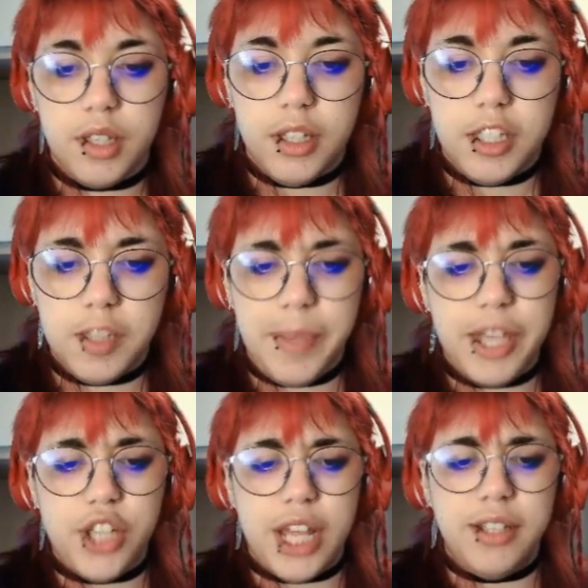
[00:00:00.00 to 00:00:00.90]

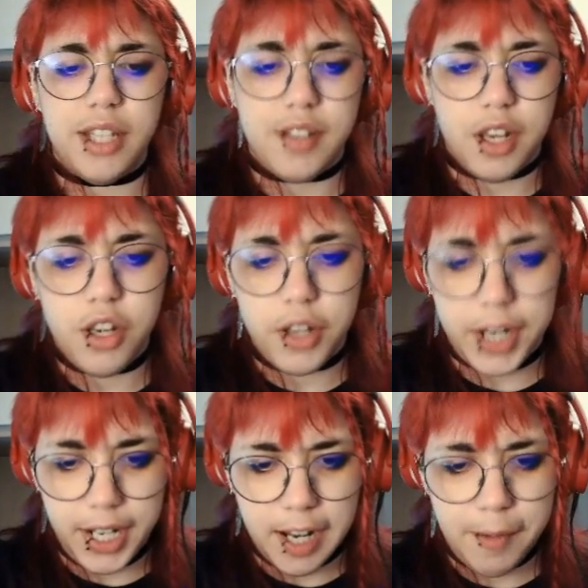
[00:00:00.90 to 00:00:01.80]
Spiacente
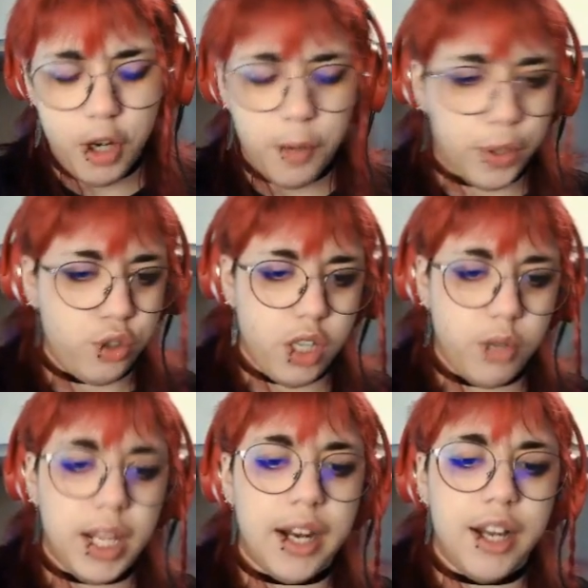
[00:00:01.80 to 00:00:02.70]
signorina, ma non posso
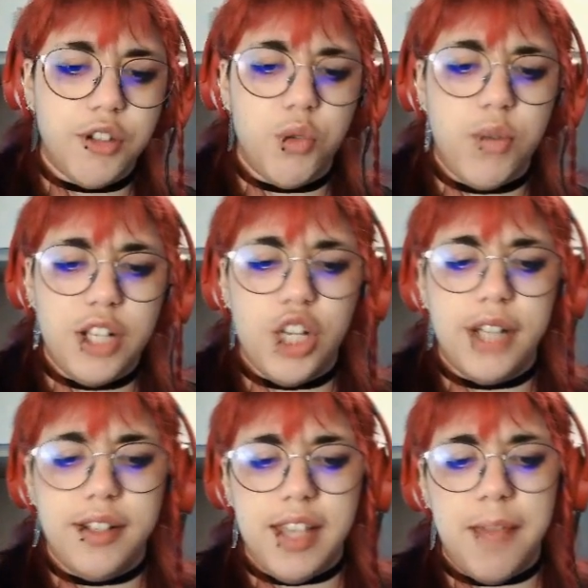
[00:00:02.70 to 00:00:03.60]
aiutarla, sono un
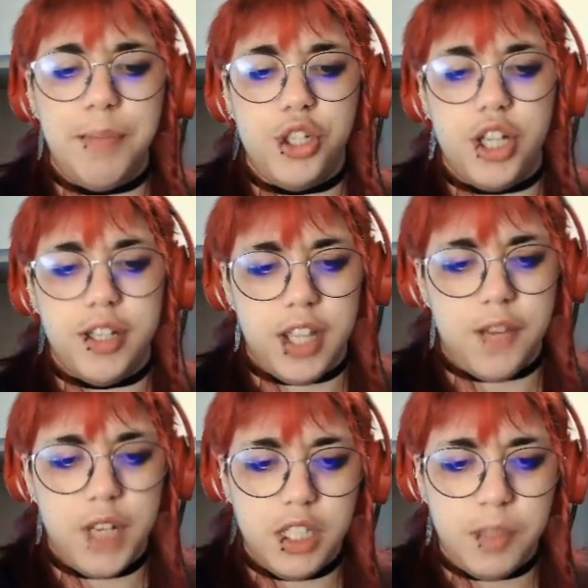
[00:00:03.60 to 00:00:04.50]
agente semplice, le
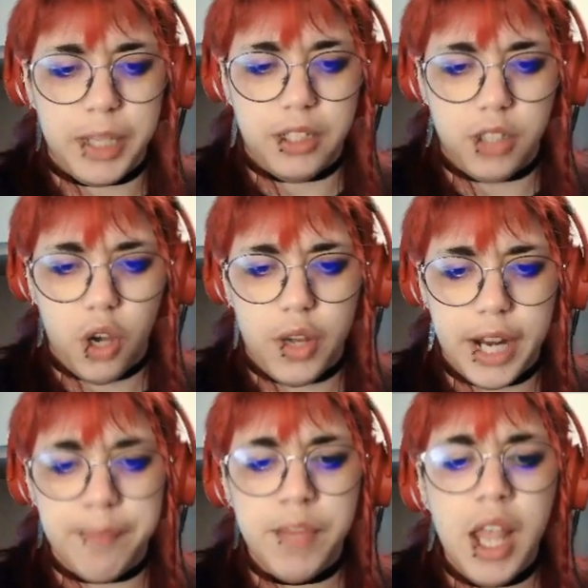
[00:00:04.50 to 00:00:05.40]
serve
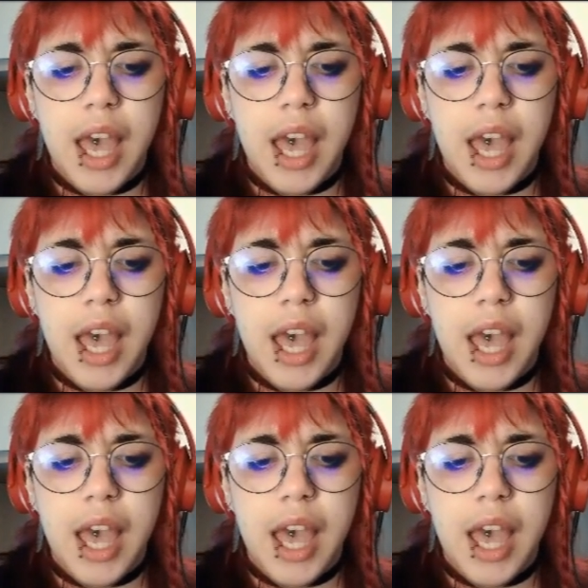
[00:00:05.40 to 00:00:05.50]
l'ispettore.